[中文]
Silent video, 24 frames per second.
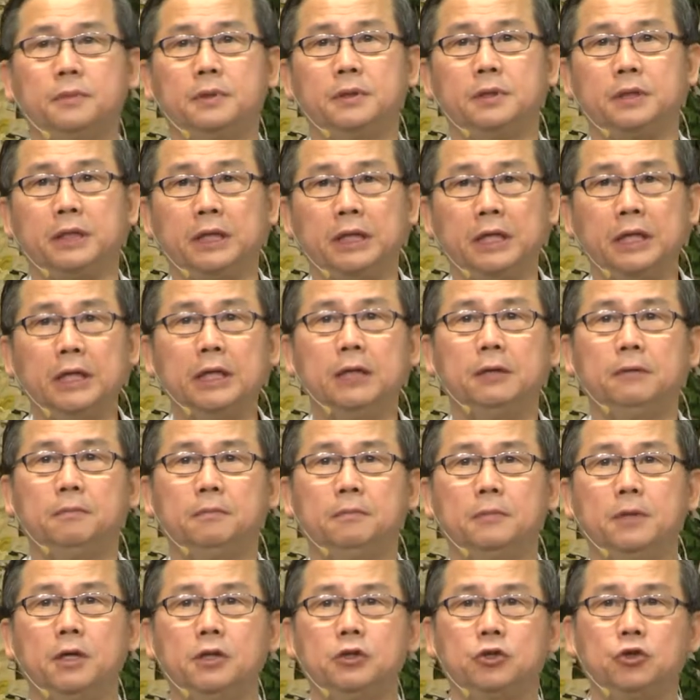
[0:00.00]
第一，
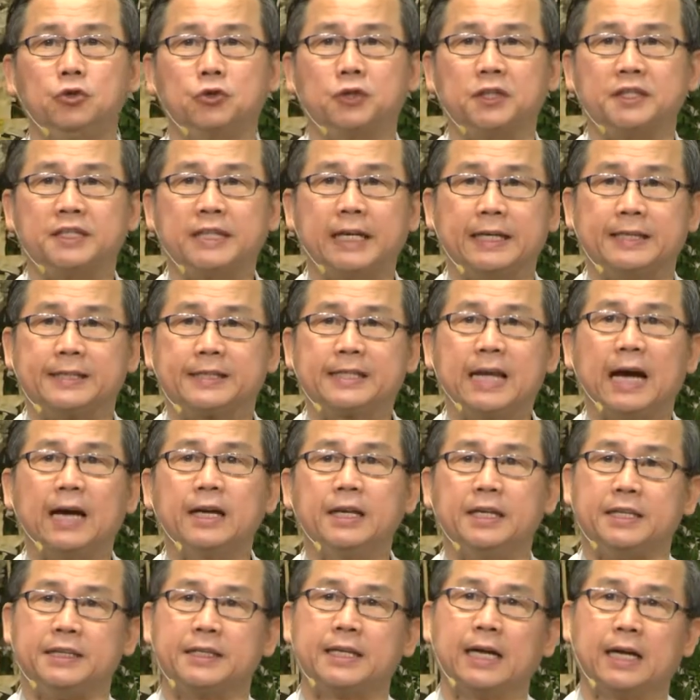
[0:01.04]
就是在丧
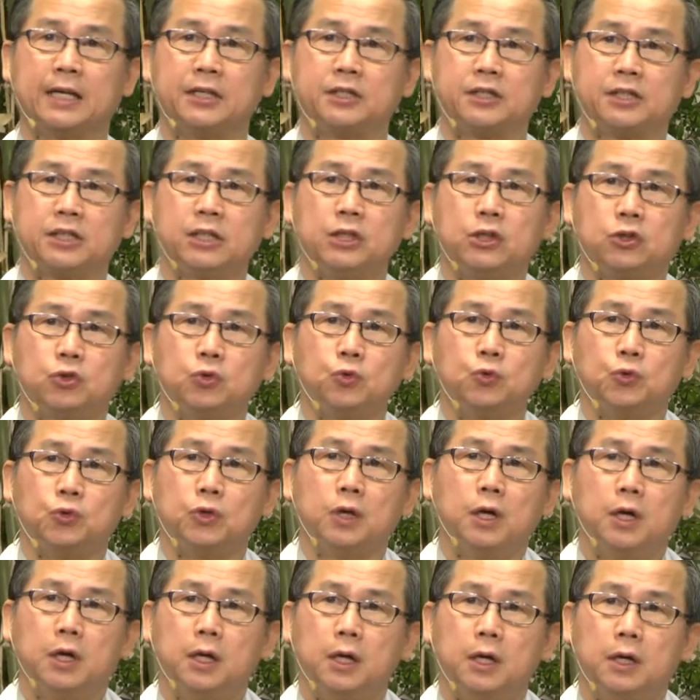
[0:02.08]
礼上叙述
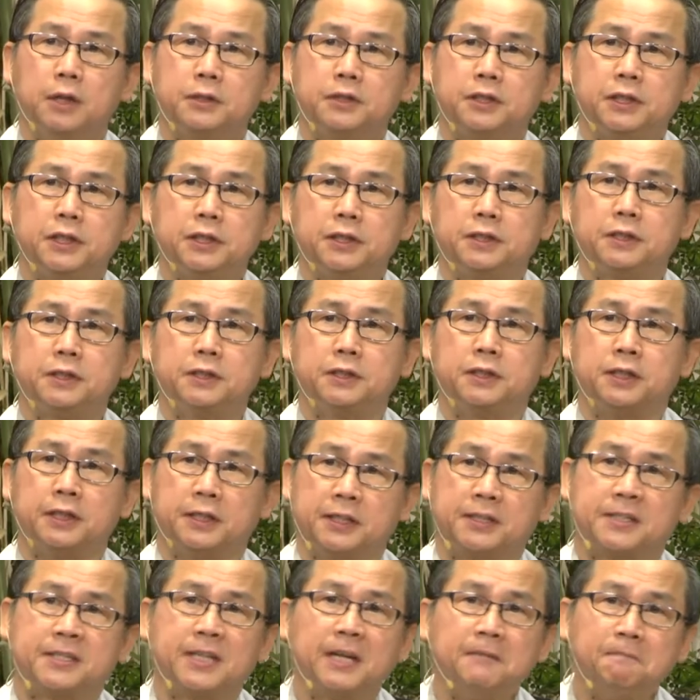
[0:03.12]
去世者的
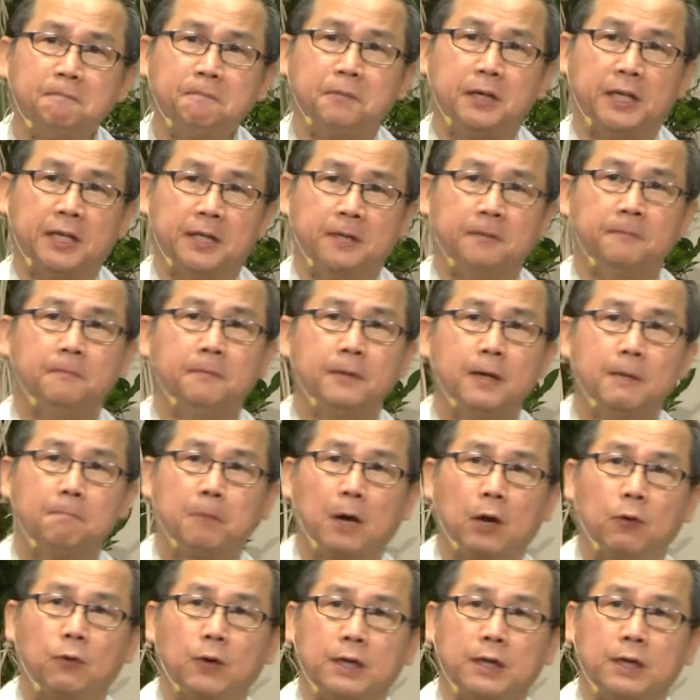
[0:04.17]
生平，包括